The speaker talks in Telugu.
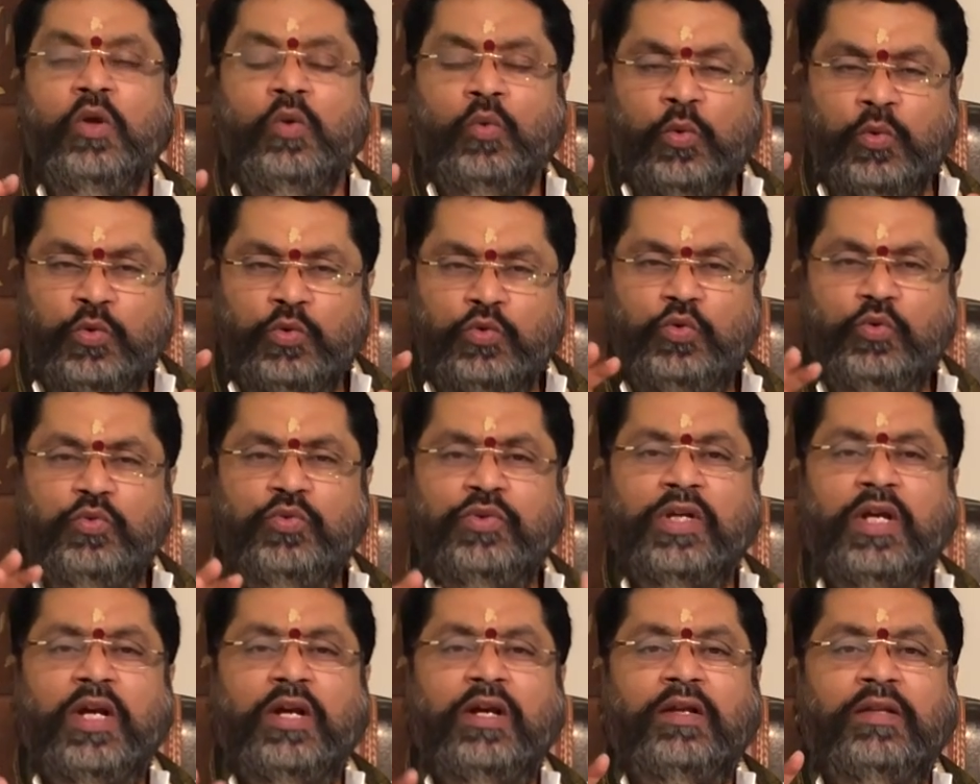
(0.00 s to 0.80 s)
కొంచెం
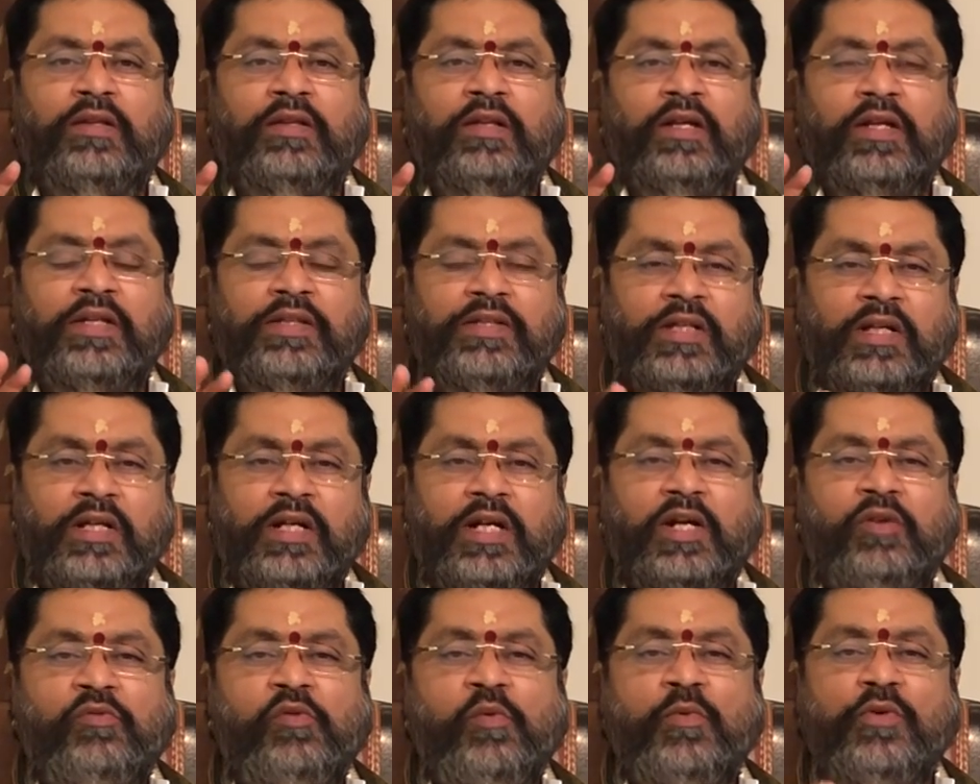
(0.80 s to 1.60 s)
జాగ్రత్త ఈ
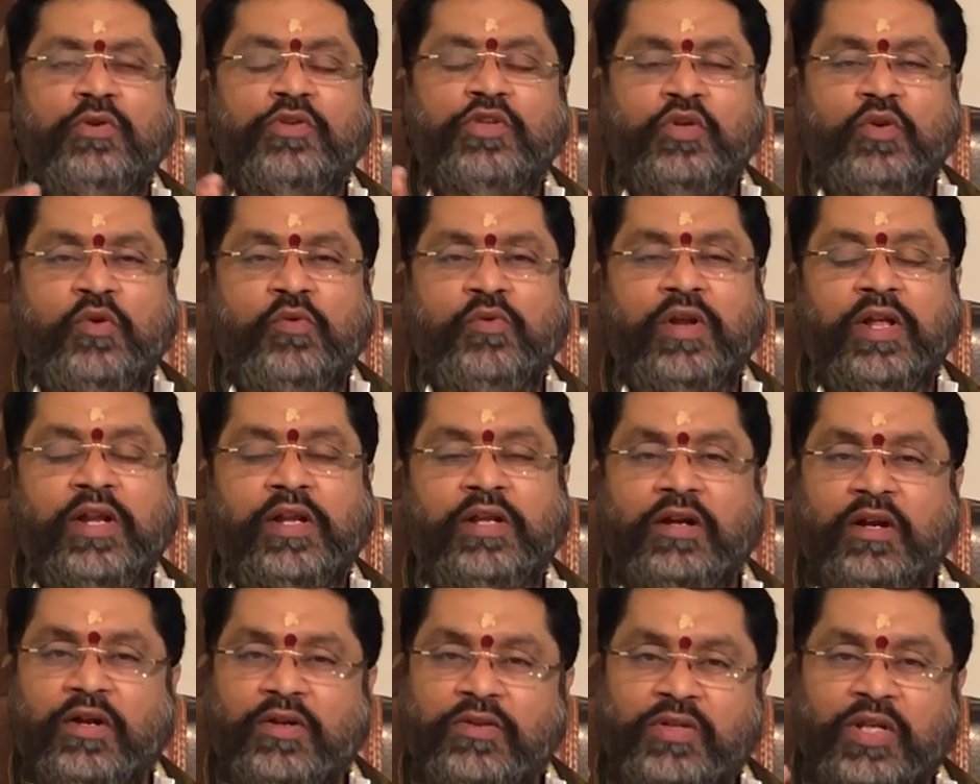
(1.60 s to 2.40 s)
సంకట విమోచన
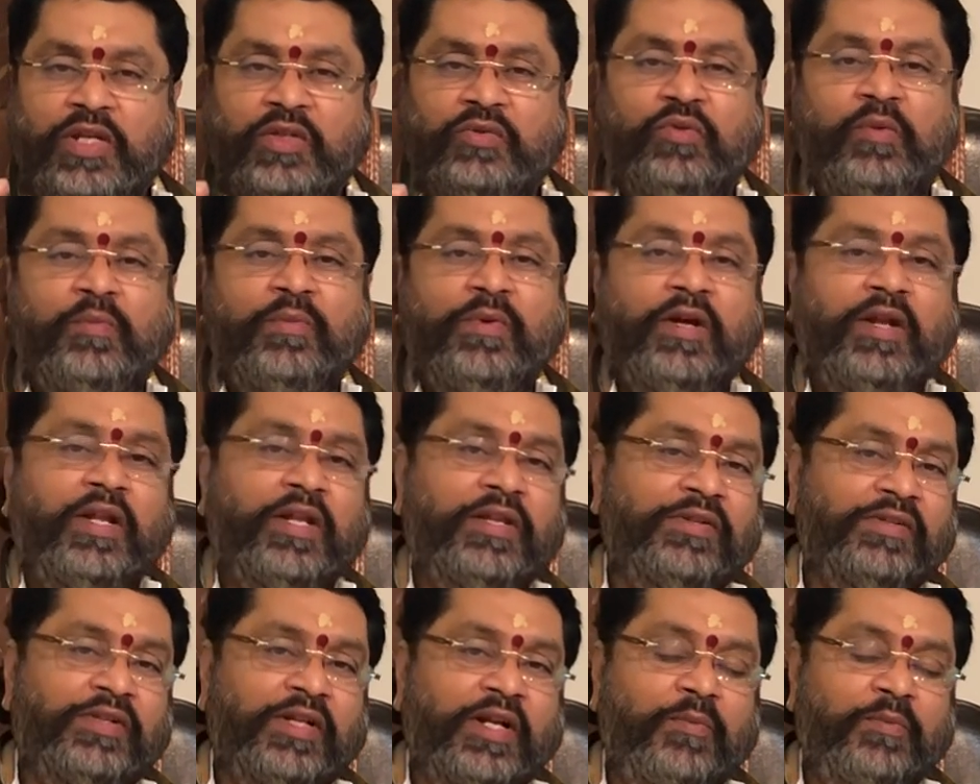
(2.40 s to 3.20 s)
అవ్వడానికి ఆంజనేయ స్వామి
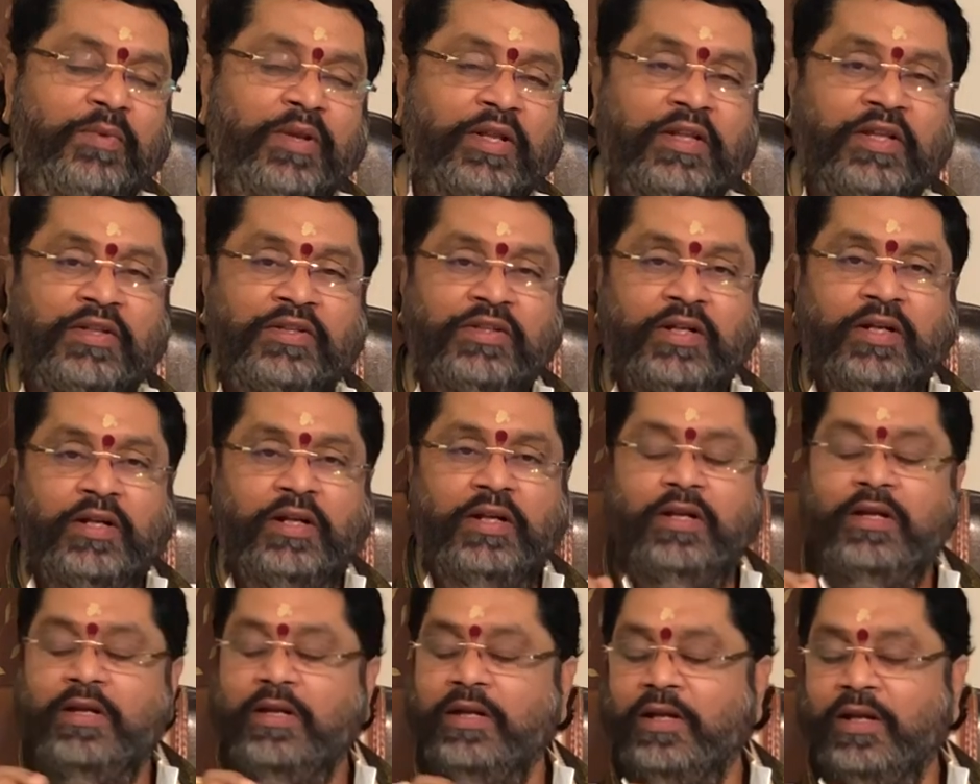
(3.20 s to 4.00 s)
ఆరాధించడానికి ప్రయత్నించండి